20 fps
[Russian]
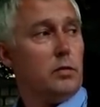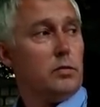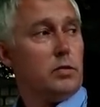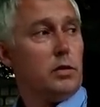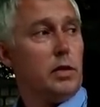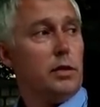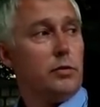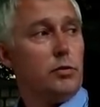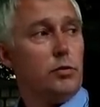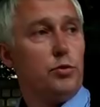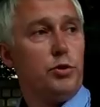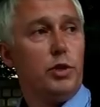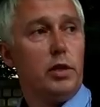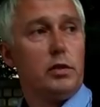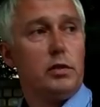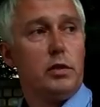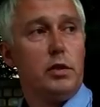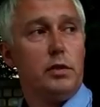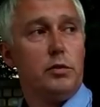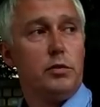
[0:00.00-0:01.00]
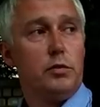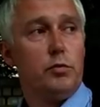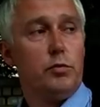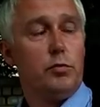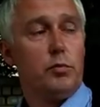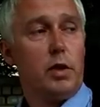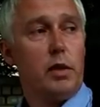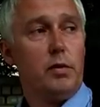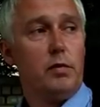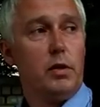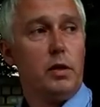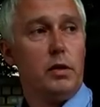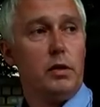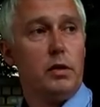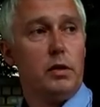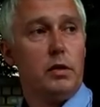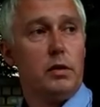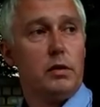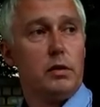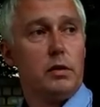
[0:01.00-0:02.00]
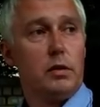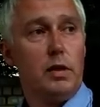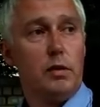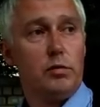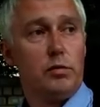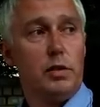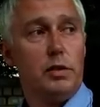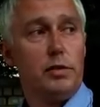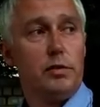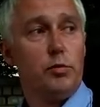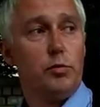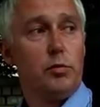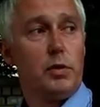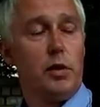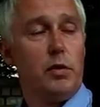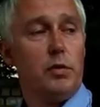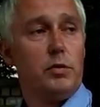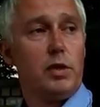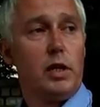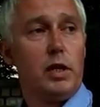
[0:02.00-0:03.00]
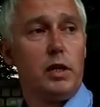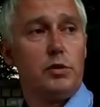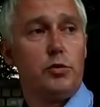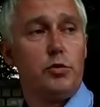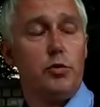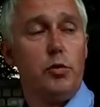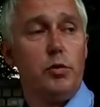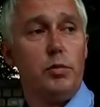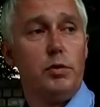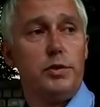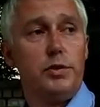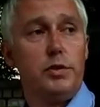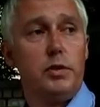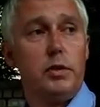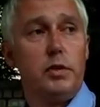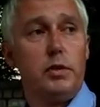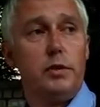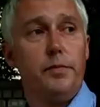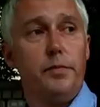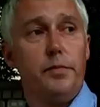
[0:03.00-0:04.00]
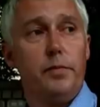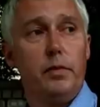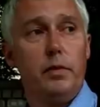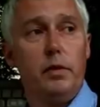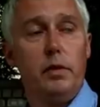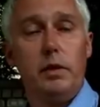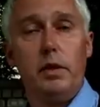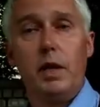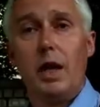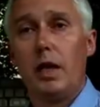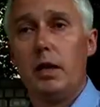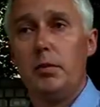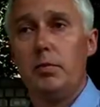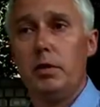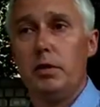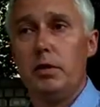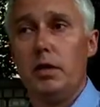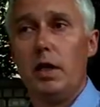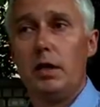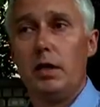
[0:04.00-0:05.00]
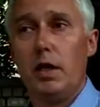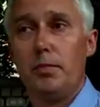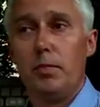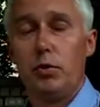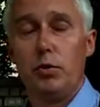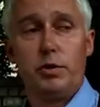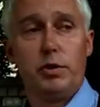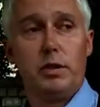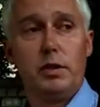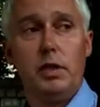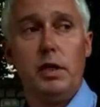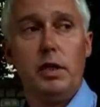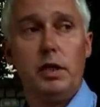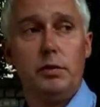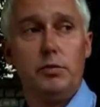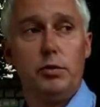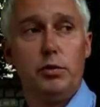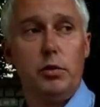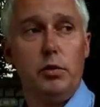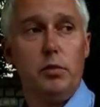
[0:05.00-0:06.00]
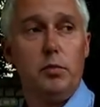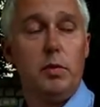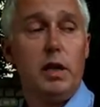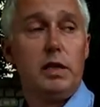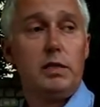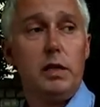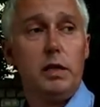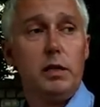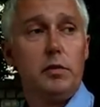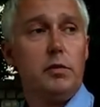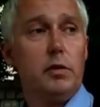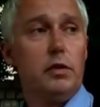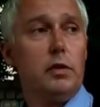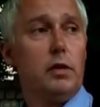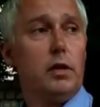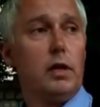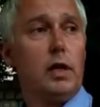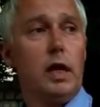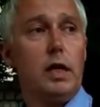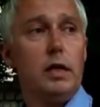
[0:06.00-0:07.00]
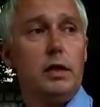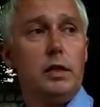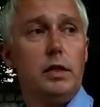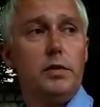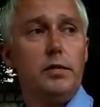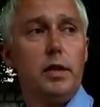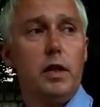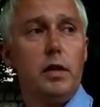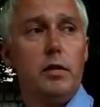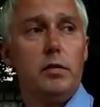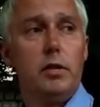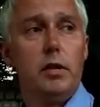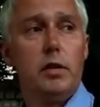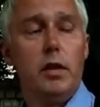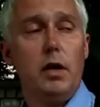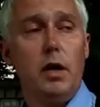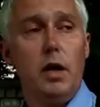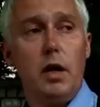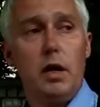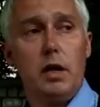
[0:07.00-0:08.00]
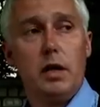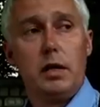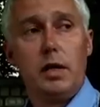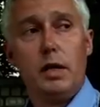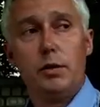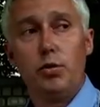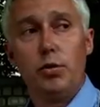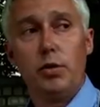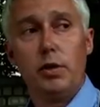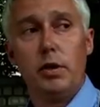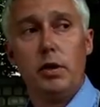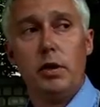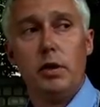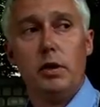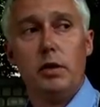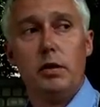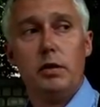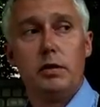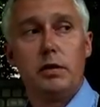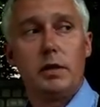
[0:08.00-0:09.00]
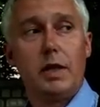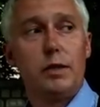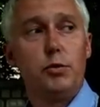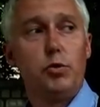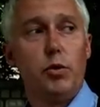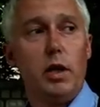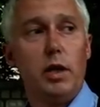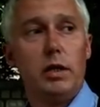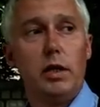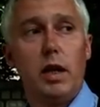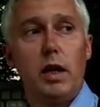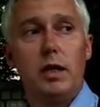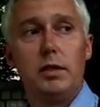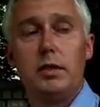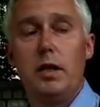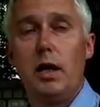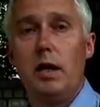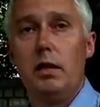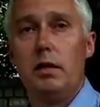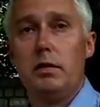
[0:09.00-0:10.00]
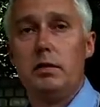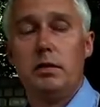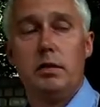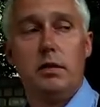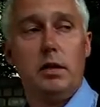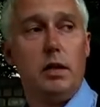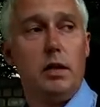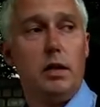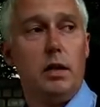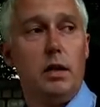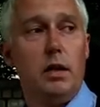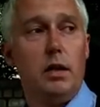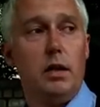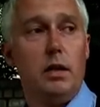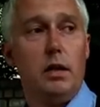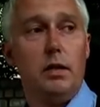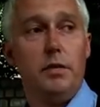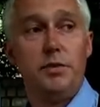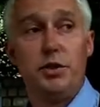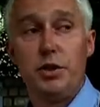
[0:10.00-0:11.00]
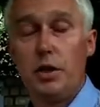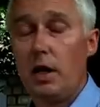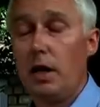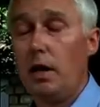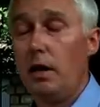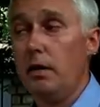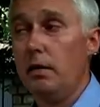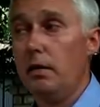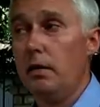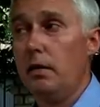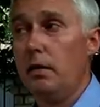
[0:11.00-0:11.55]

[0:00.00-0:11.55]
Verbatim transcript: следственную часть Следственного управления, Главного следственного управления Саратовской области, якобы на допрос к следователю Масленковой Галине Евгеньевне, который, с которой она рассталась э, вчера